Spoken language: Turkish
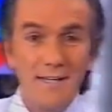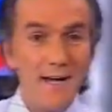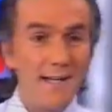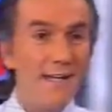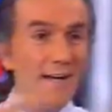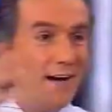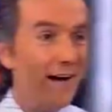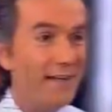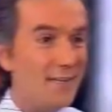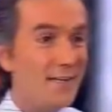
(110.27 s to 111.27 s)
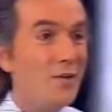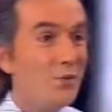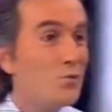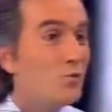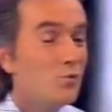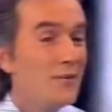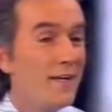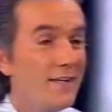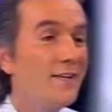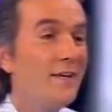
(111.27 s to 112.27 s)
Yani aynı
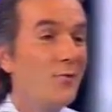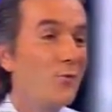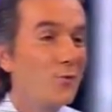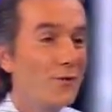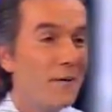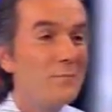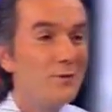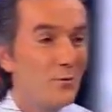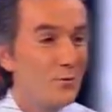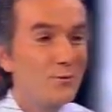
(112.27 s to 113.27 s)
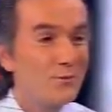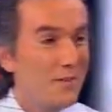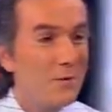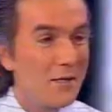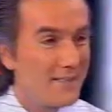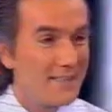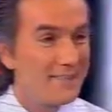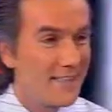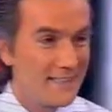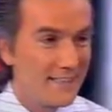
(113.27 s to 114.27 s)
dünyayı koruyan bir ozon
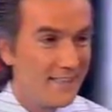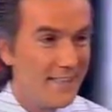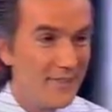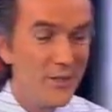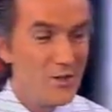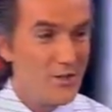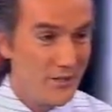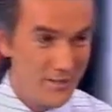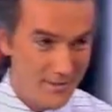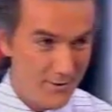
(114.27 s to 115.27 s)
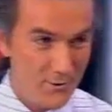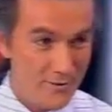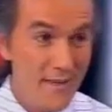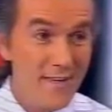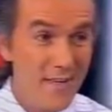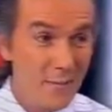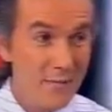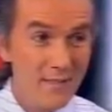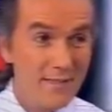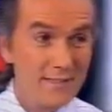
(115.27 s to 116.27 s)
tabakası nasıl ne işe yarıyorsa
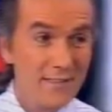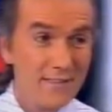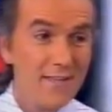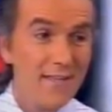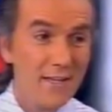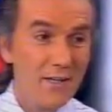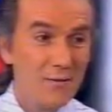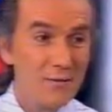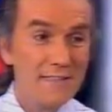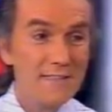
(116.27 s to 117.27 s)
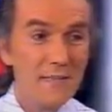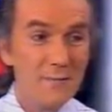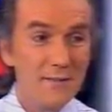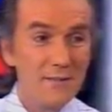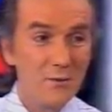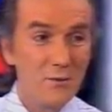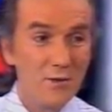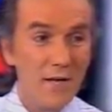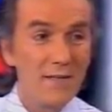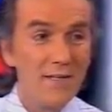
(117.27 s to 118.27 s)
bir insanın e, fiziksel bedenini
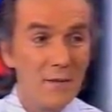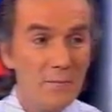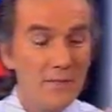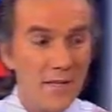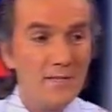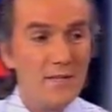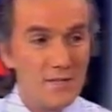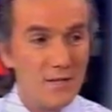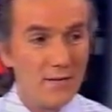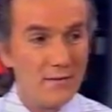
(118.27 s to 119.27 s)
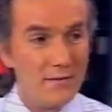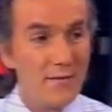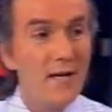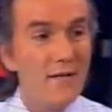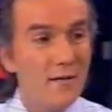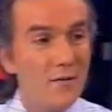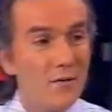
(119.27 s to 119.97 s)
koruyan bir enerji alanı da